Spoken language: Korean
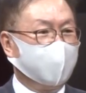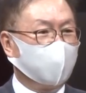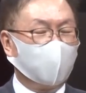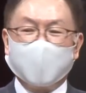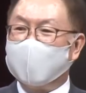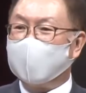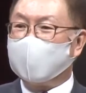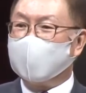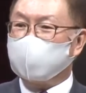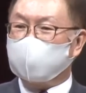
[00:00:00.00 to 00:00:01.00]

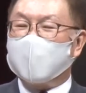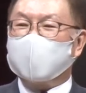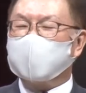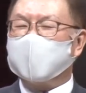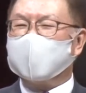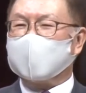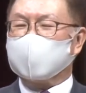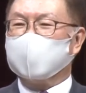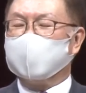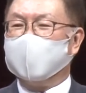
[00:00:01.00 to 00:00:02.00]
동해안에 수학여행
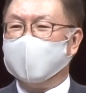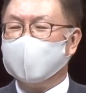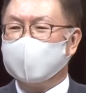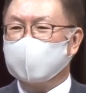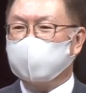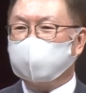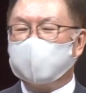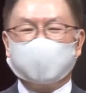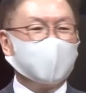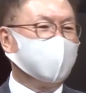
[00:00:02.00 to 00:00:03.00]
갔을 때
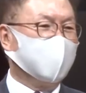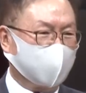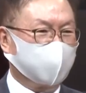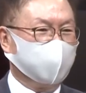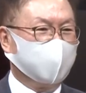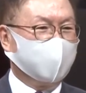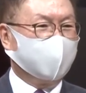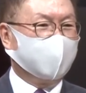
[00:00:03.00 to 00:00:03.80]
추억이 하나 있습니다.